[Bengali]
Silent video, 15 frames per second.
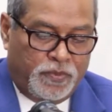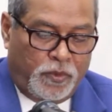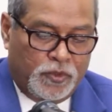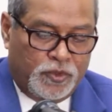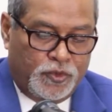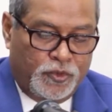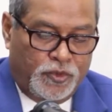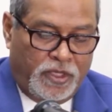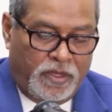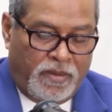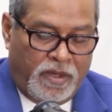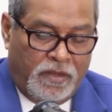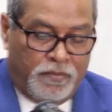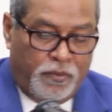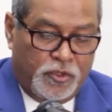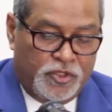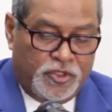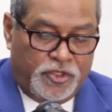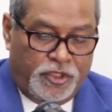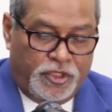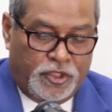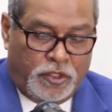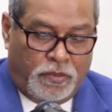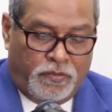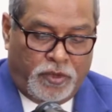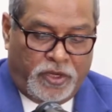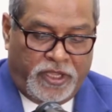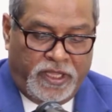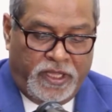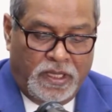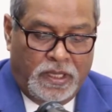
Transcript: প্রস্তুতি এবং পরিস্থিতি সম্পর্কে